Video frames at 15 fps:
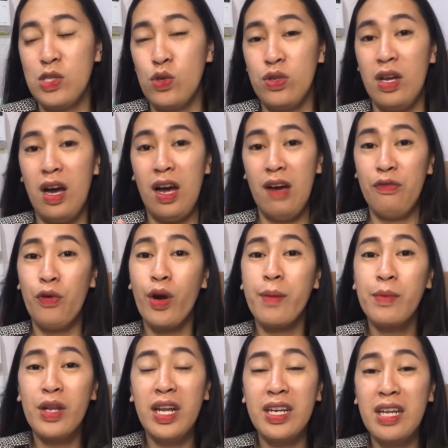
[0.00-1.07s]
So,
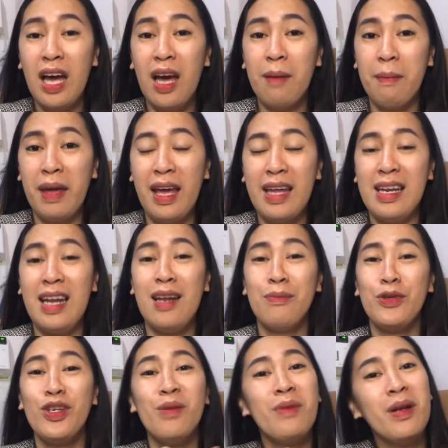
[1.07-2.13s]
naka-formula na kami and alam
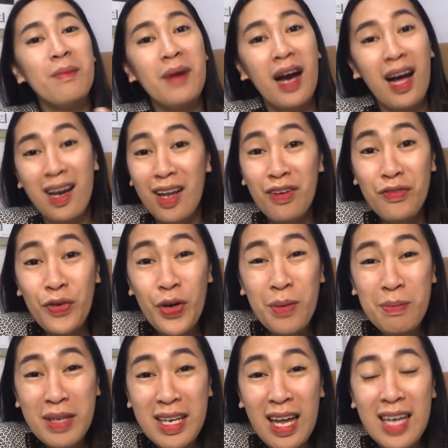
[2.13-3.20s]
niyo naman, mahal ang
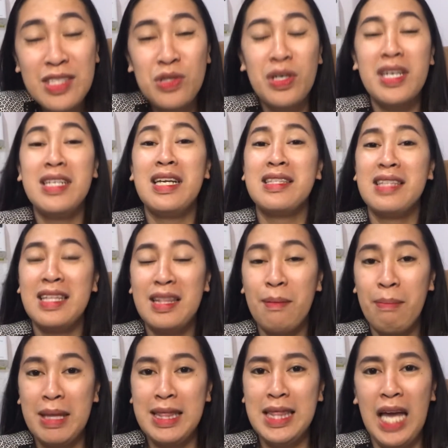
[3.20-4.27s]
formula. So, kaya
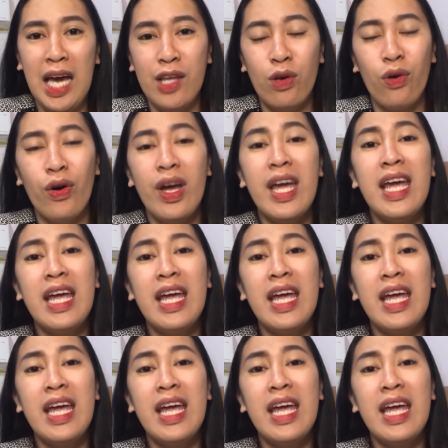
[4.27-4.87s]
nagtitipid tayo.